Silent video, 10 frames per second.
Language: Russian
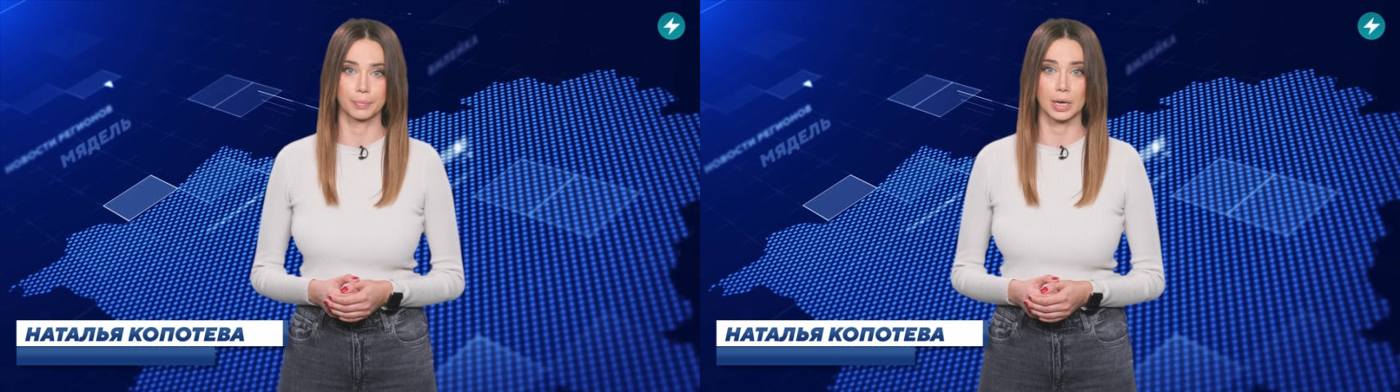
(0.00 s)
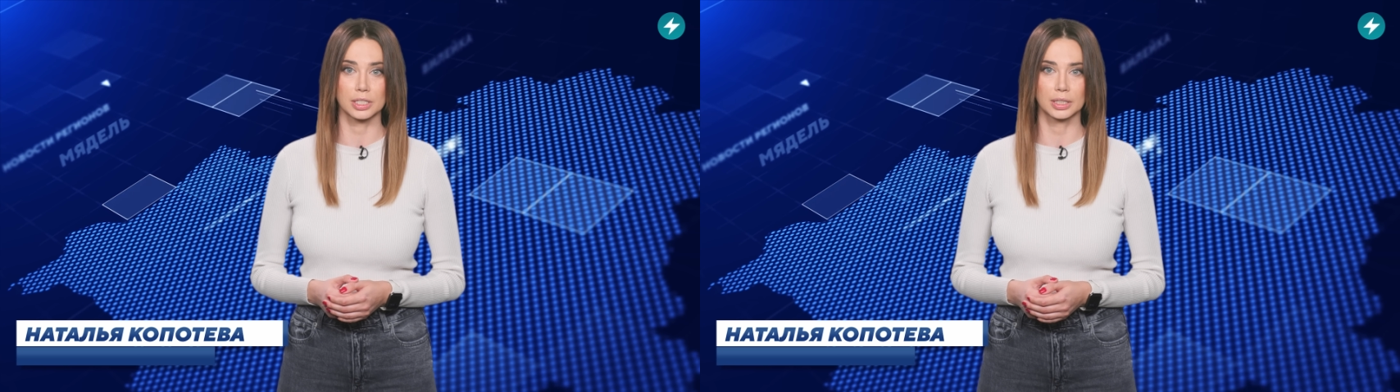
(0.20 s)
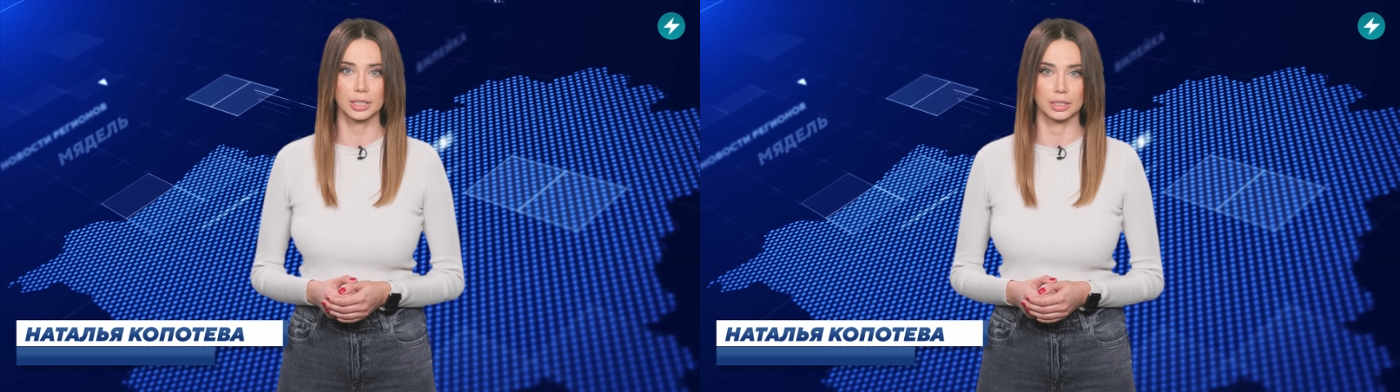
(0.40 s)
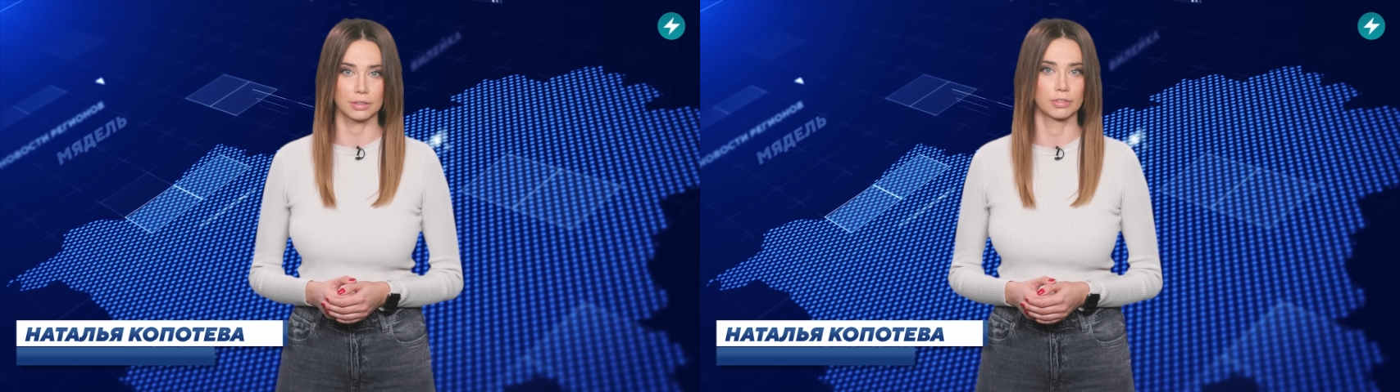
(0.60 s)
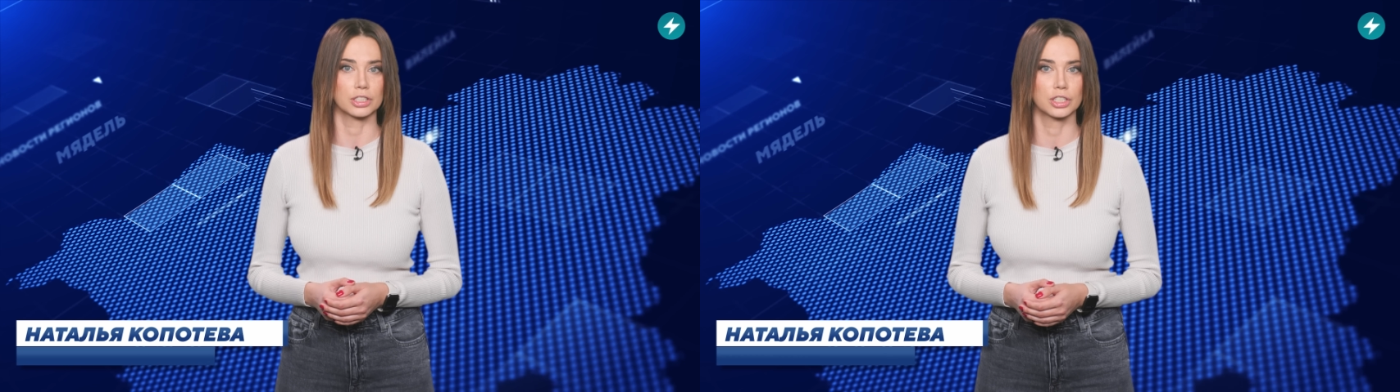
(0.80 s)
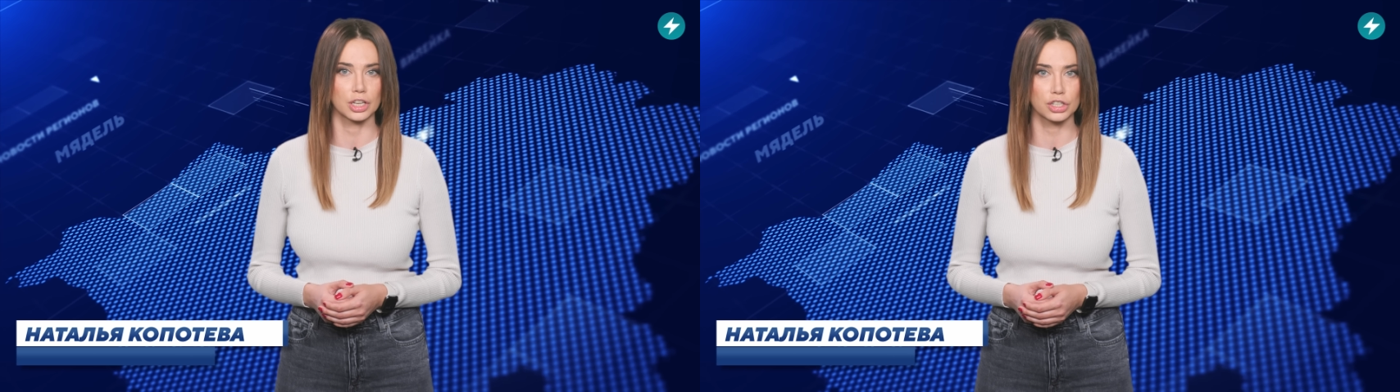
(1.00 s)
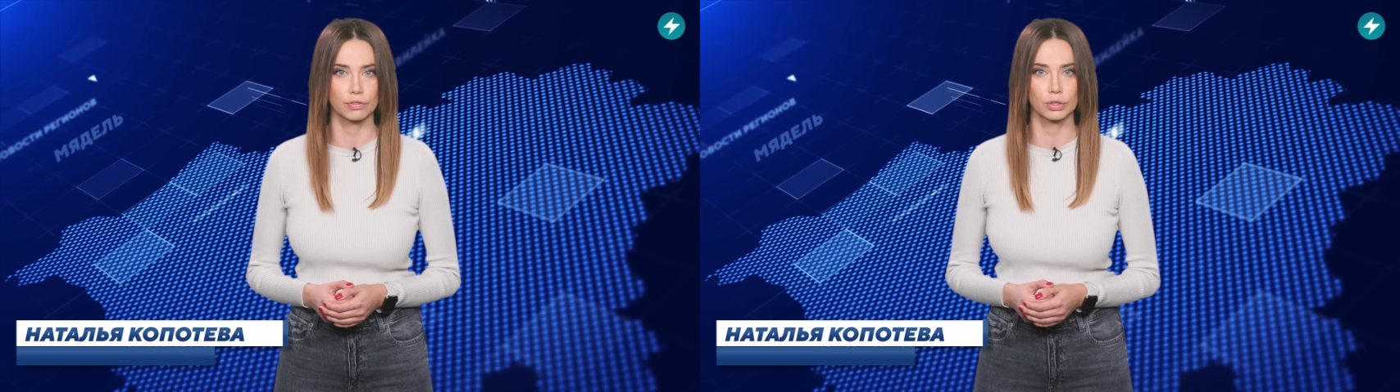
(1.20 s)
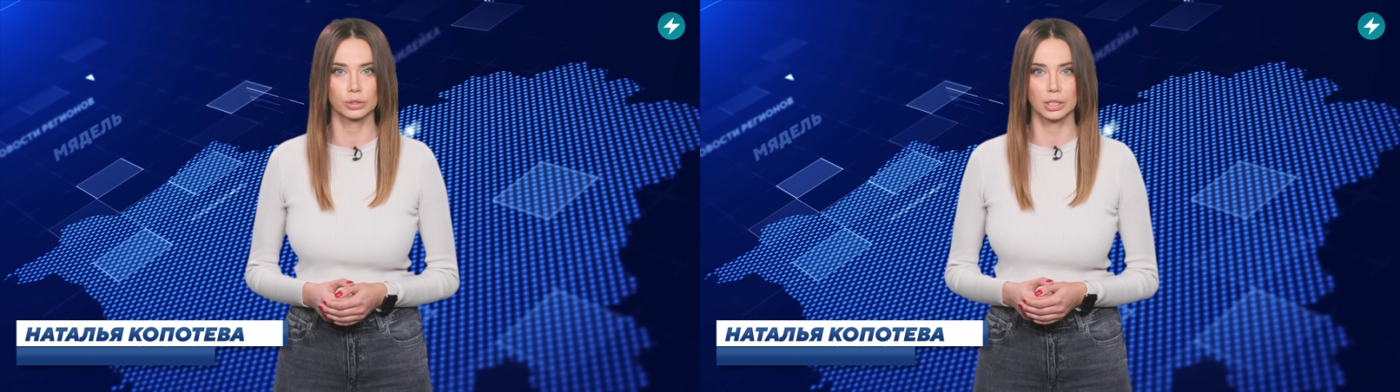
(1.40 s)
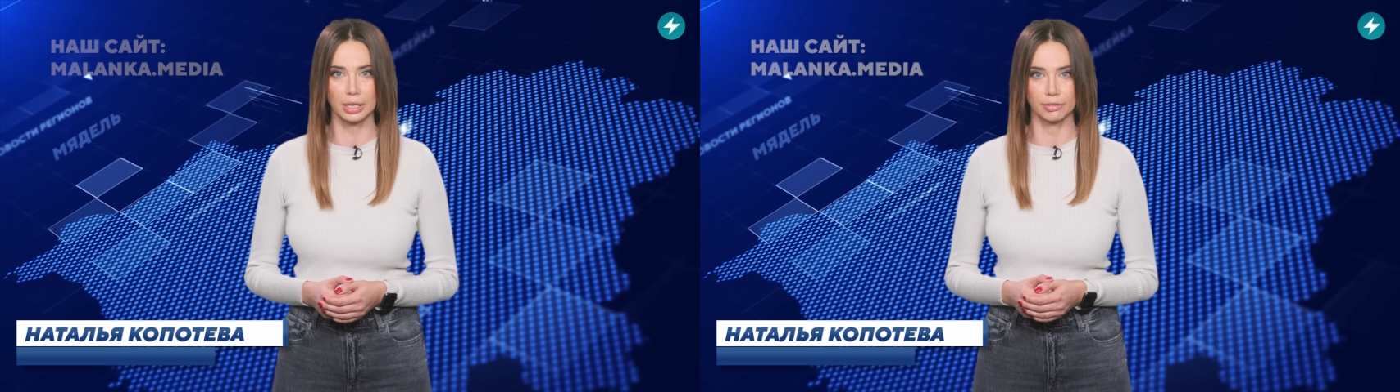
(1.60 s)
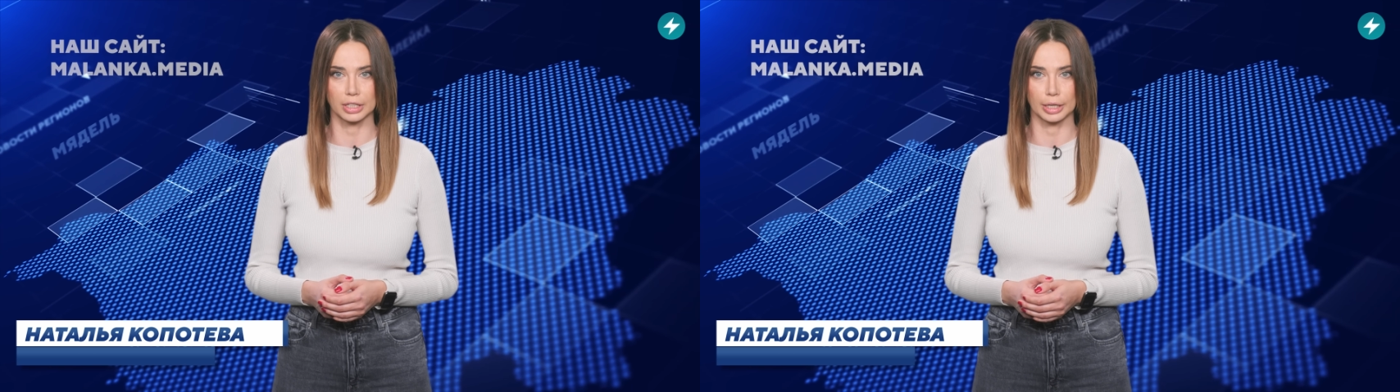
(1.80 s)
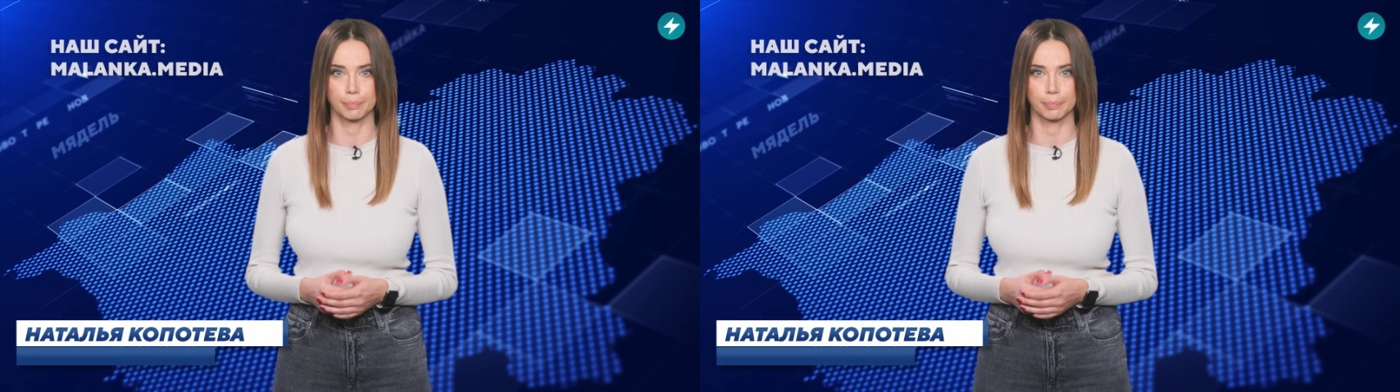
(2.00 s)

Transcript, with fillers: Мосты не выдерживают ливней.